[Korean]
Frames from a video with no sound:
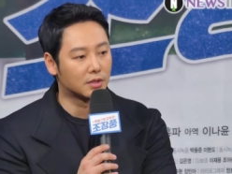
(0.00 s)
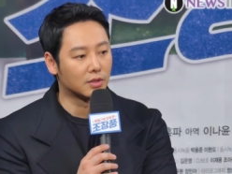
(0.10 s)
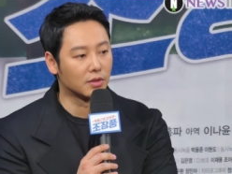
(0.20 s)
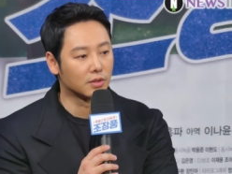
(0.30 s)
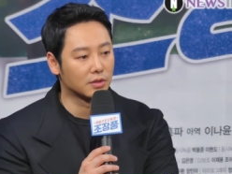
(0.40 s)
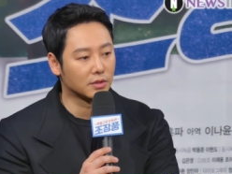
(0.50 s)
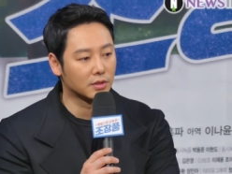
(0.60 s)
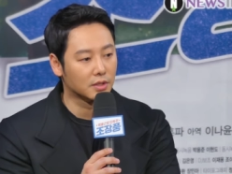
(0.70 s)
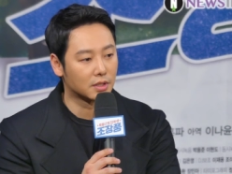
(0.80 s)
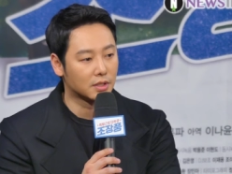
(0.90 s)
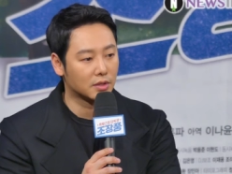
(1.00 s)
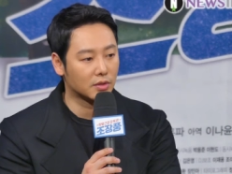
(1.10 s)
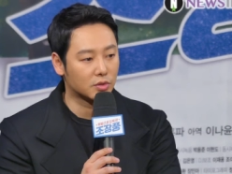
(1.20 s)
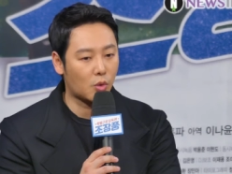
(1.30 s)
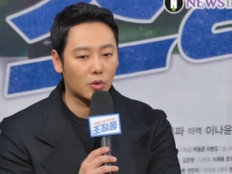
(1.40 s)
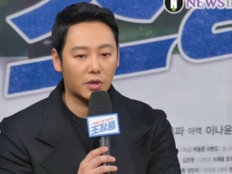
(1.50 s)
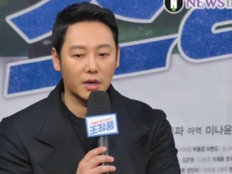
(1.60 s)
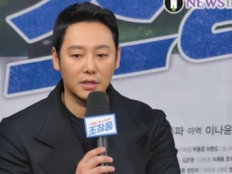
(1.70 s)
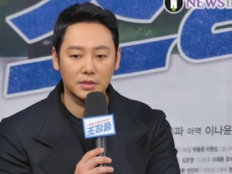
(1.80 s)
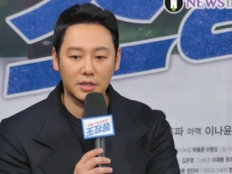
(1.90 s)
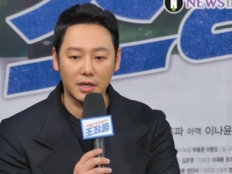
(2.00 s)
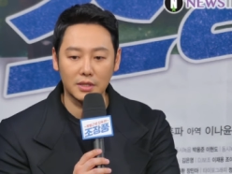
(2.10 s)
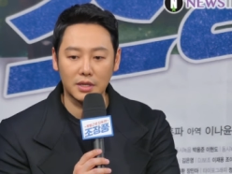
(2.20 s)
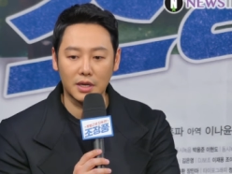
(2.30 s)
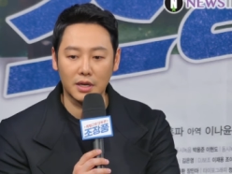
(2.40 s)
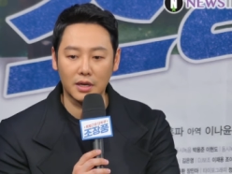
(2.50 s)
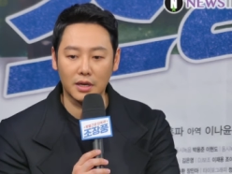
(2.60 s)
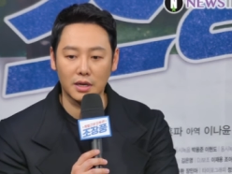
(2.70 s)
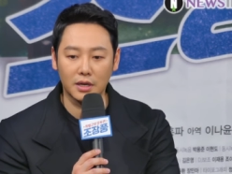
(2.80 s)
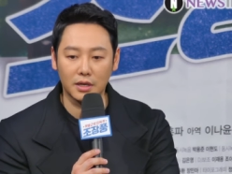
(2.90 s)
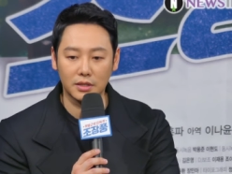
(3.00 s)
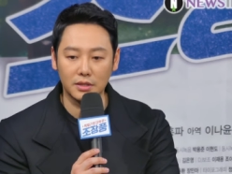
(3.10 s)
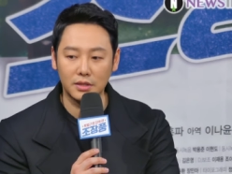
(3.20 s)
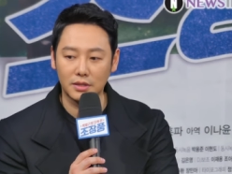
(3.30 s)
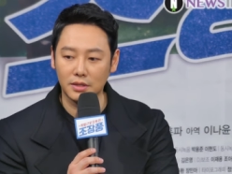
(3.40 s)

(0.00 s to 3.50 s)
그런 통쾌한 사이다를